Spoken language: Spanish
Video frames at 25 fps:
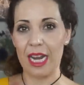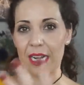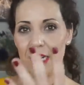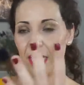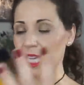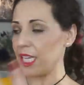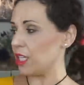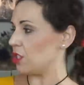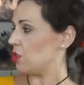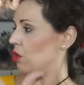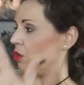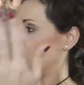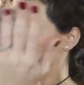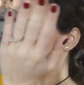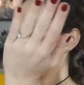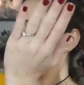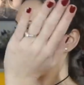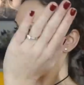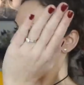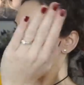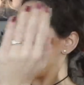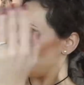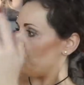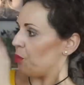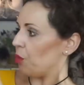que son
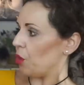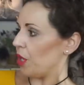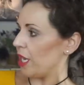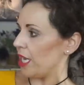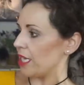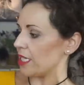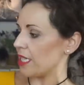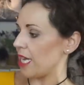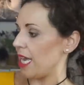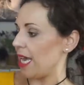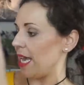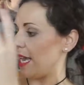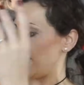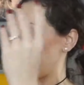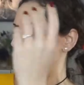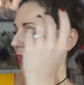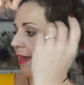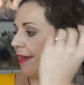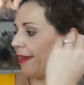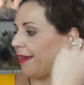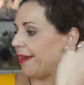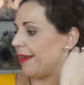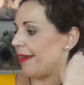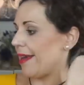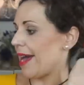pues
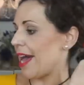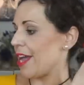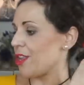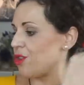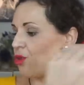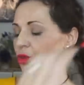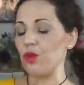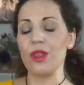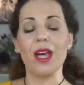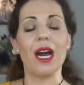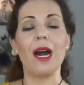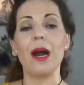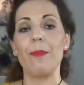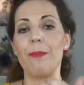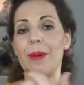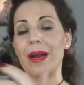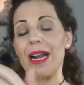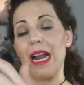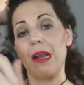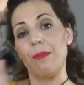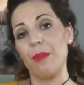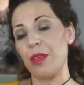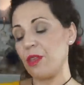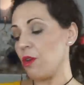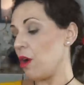eh, ayuda para
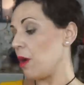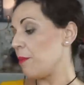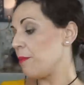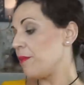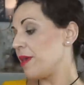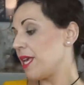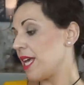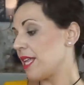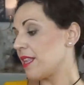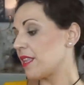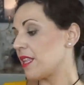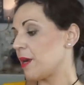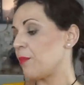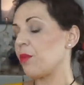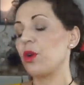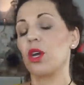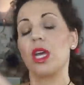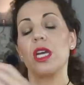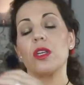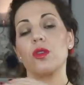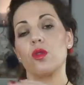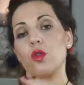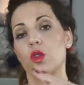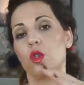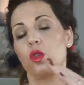el medio ambiente
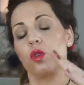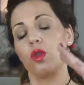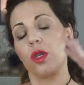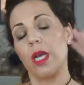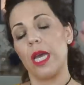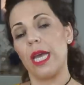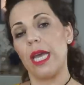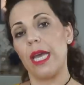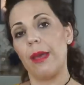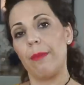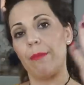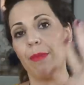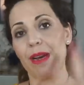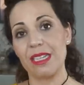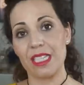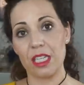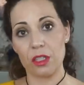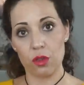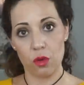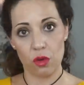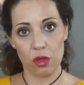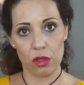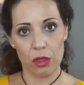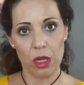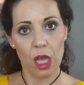porque sus eh, envases
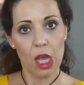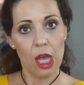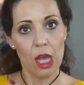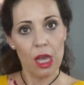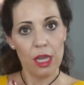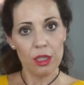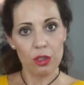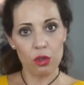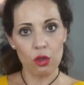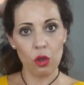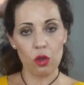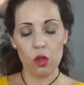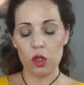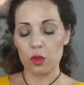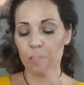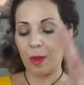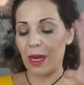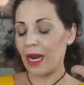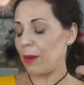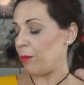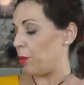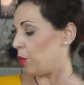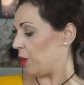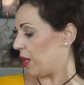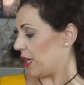son todos
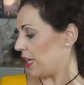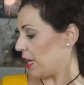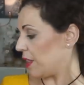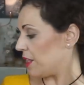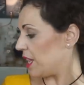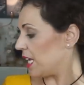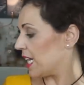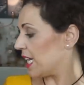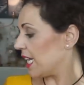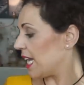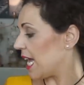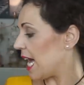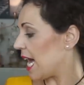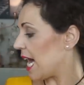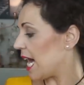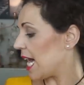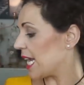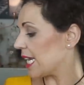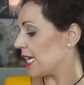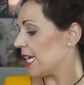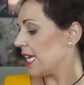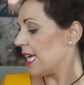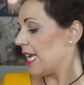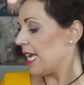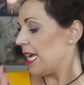para poder
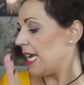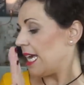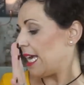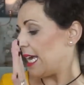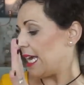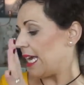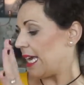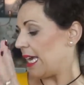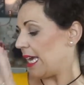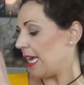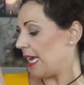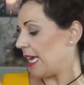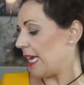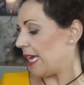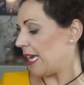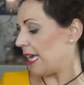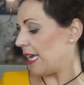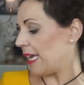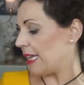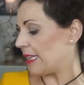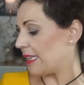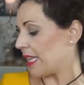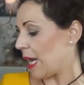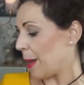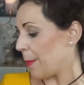reciclar,
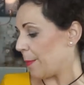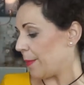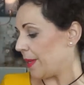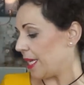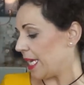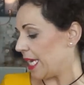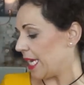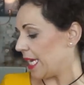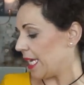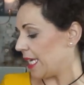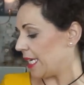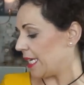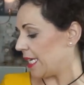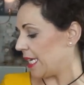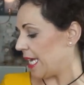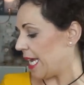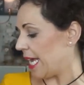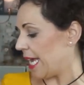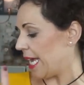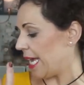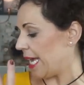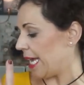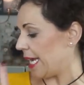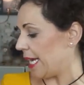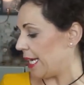
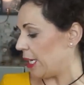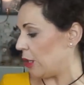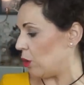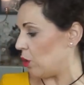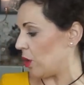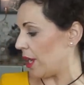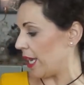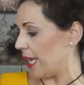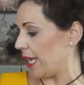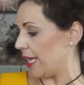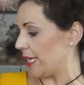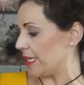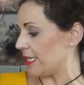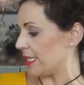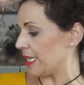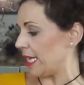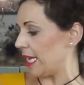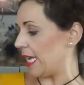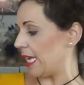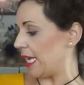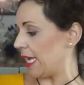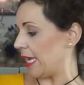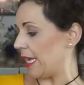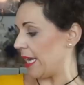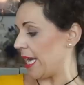también lo que es
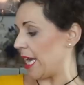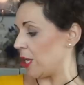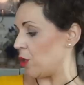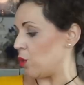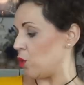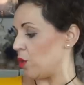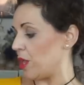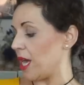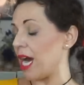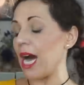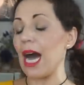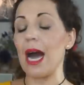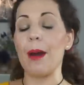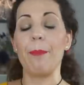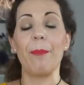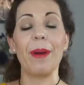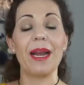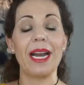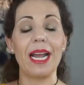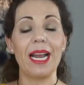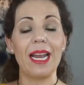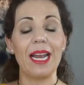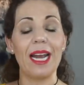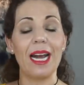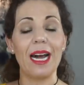ayuda
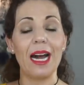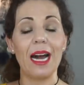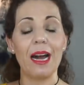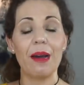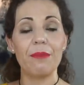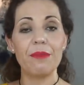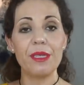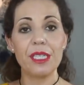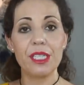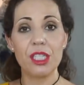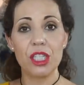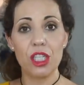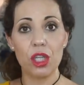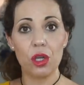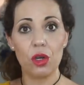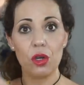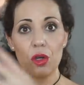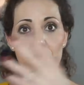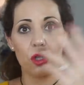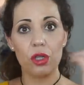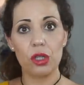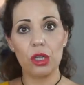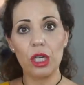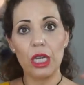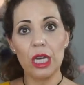para la
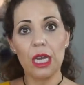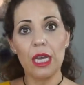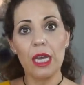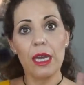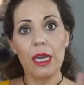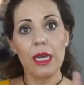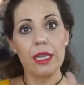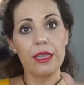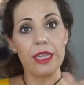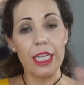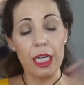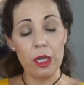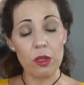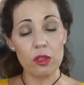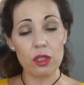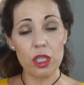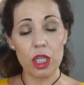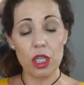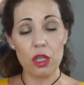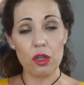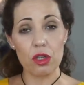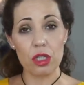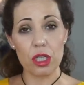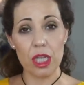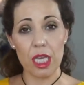visión de los
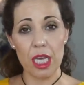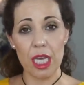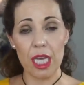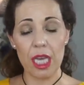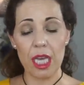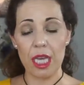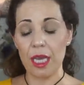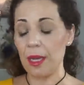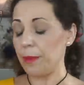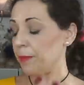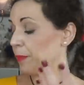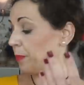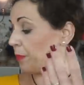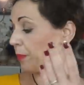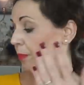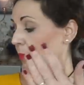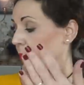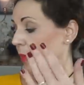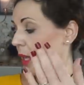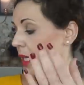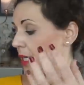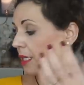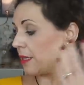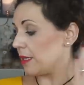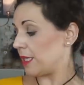niños
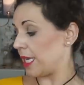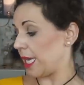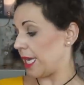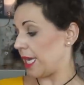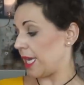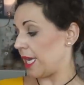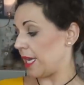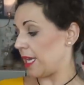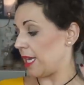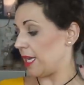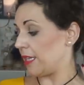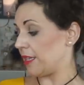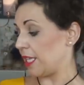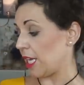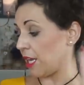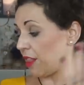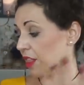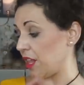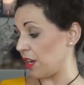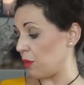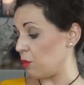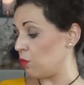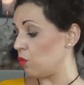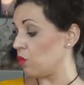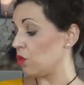mm, del
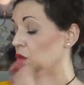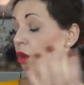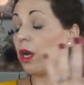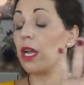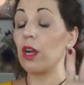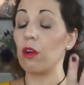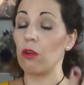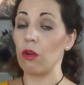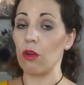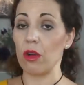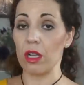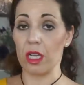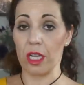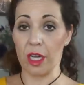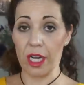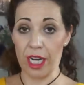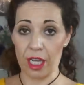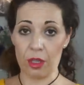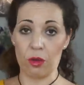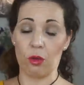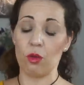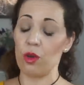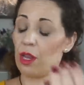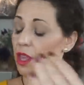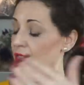tercer mundo, en
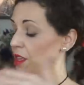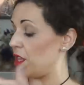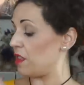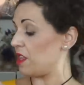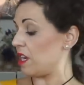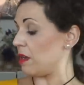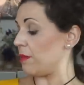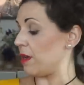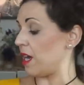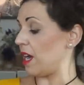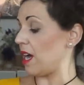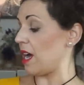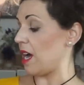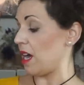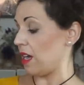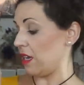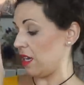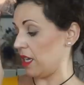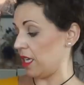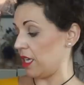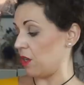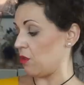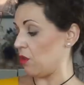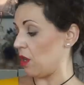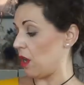concreto UNICEF trabaja
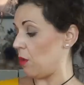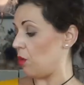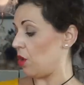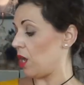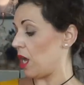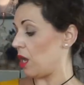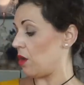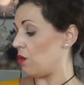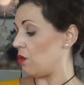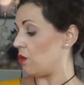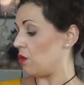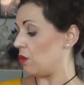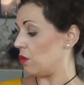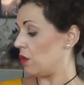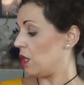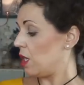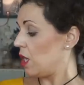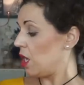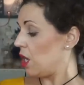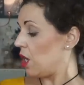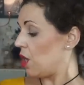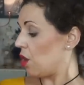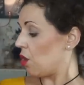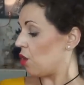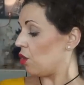y colabora con,
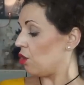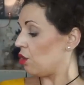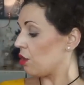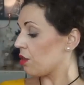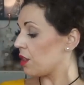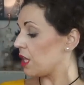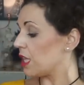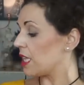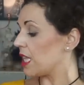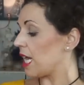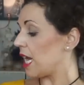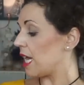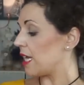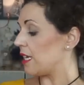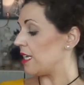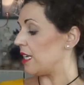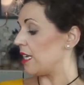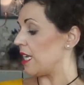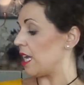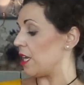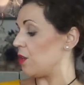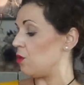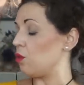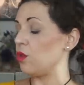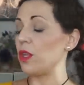con y
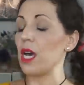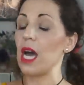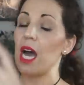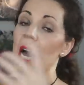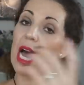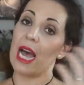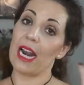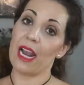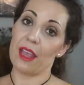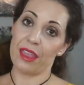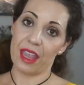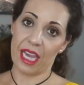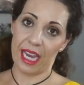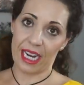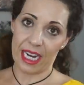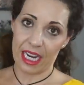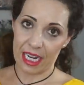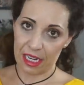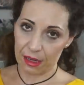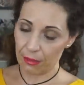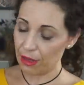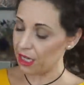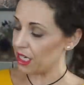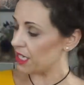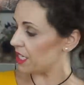ayuda a la ceguera
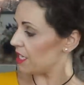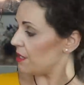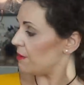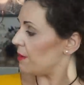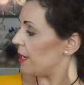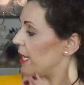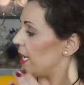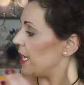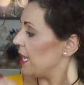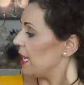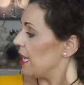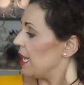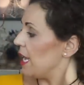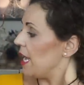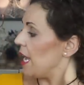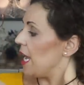reversible